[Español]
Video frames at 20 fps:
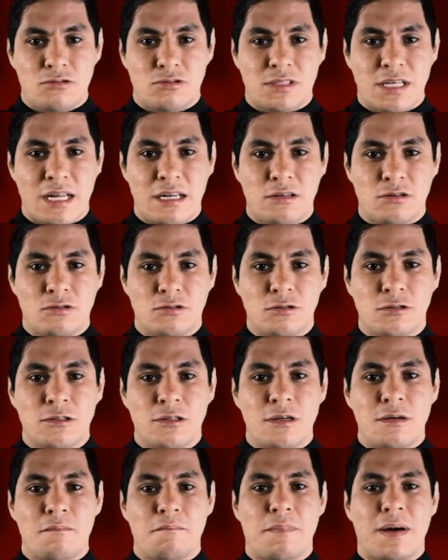Santo
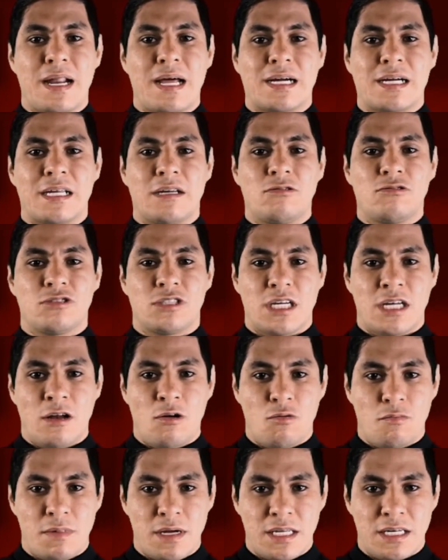para que nos
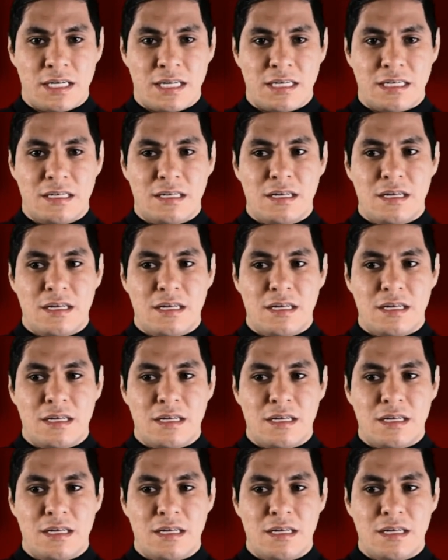ilumine,